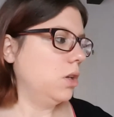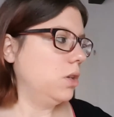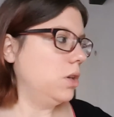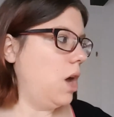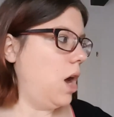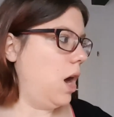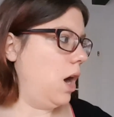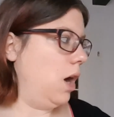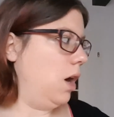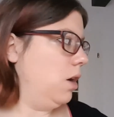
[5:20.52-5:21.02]

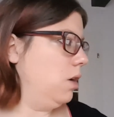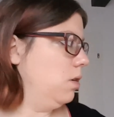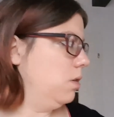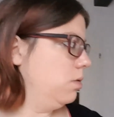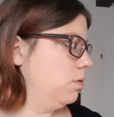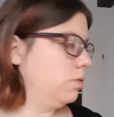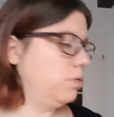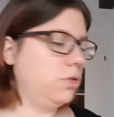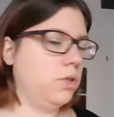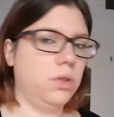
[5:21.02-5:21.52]
Ja,
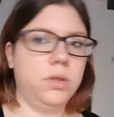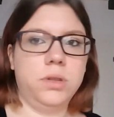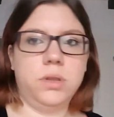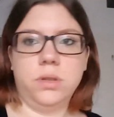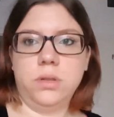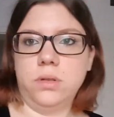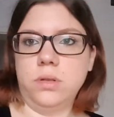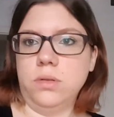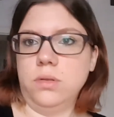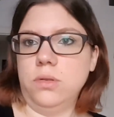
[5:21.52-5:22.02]

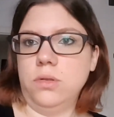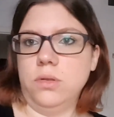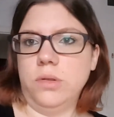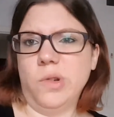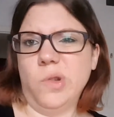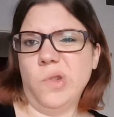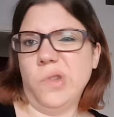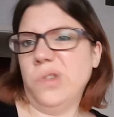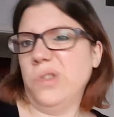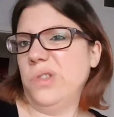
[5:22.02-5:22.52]
sonst
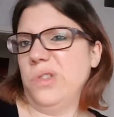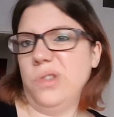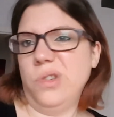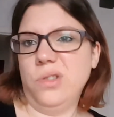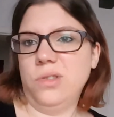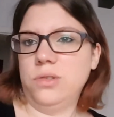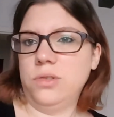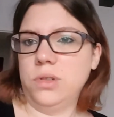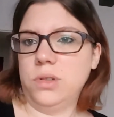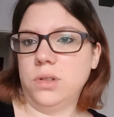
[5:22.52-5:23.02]
äh,
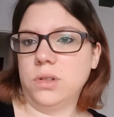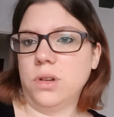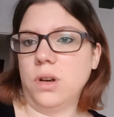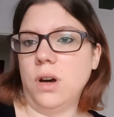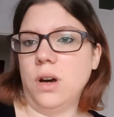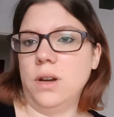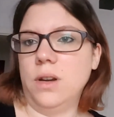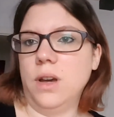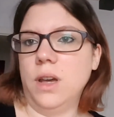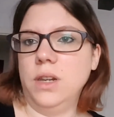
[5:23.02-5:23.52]
ist jetzt
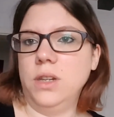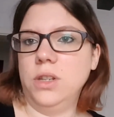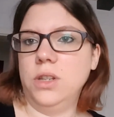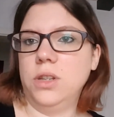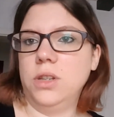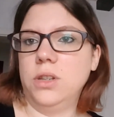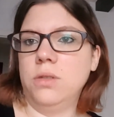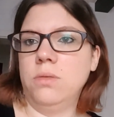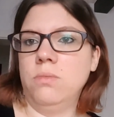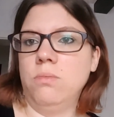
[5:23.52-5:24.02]
gerade
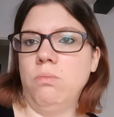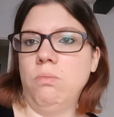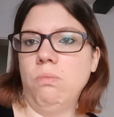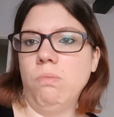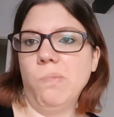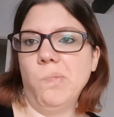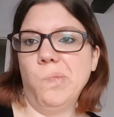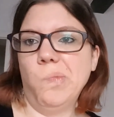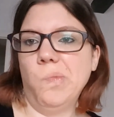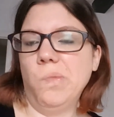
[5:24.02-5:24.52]
eigentlich,
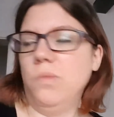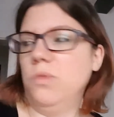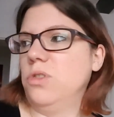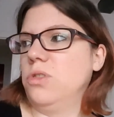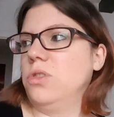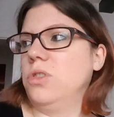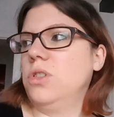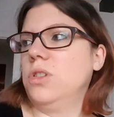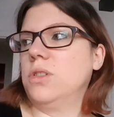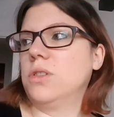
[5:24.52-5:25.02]

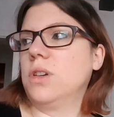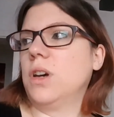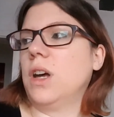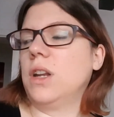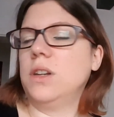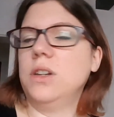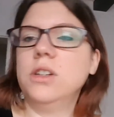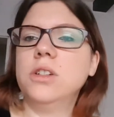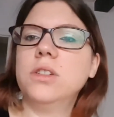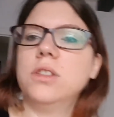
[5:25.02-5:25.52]
wüsste ich jetzt
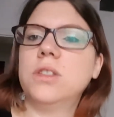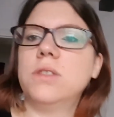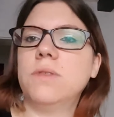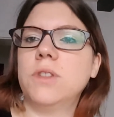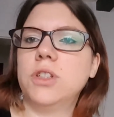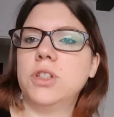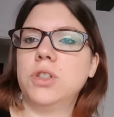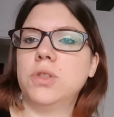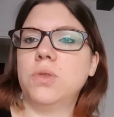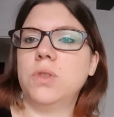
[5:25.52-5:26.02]
gerade nichts,
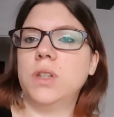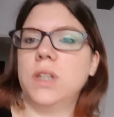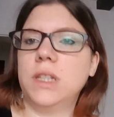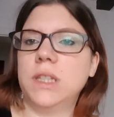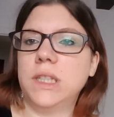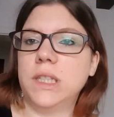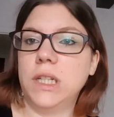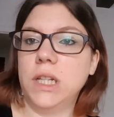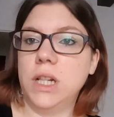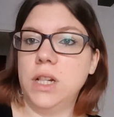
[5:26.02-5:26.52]
was ich euch
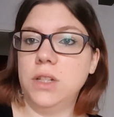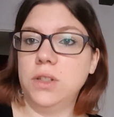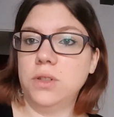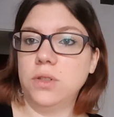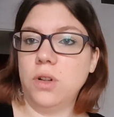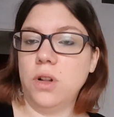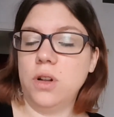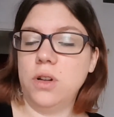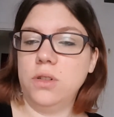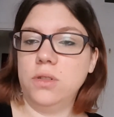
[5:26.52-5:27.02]
erzählen
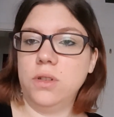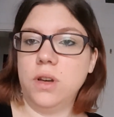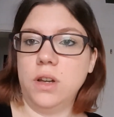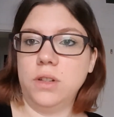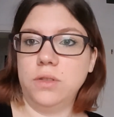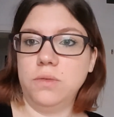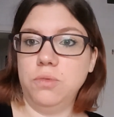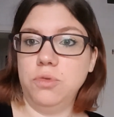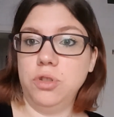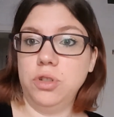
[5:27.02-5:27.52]
soll.
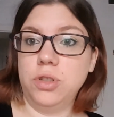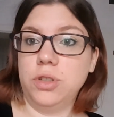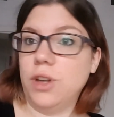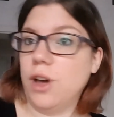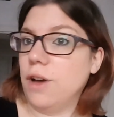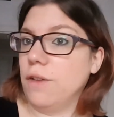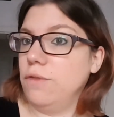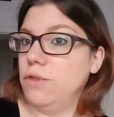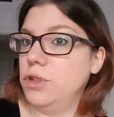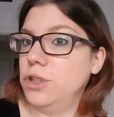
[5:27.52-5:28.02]
Also würde ich
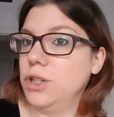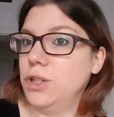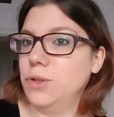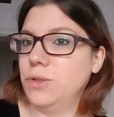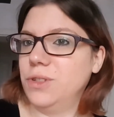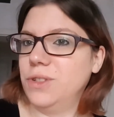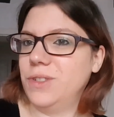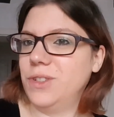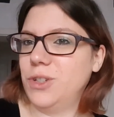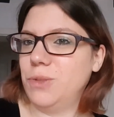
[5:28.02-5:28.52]
sagen, hm, wir
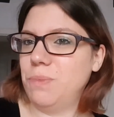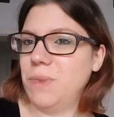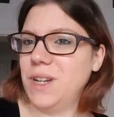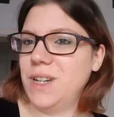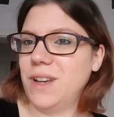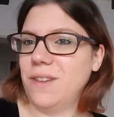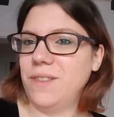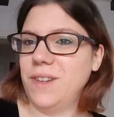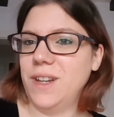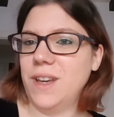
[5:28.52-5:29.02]
sehen uns
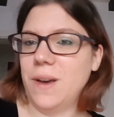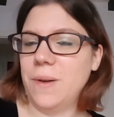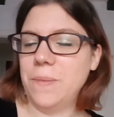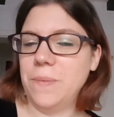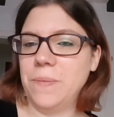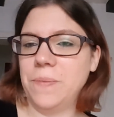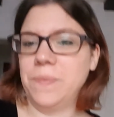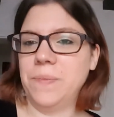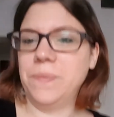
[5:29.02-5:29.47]
später wieder.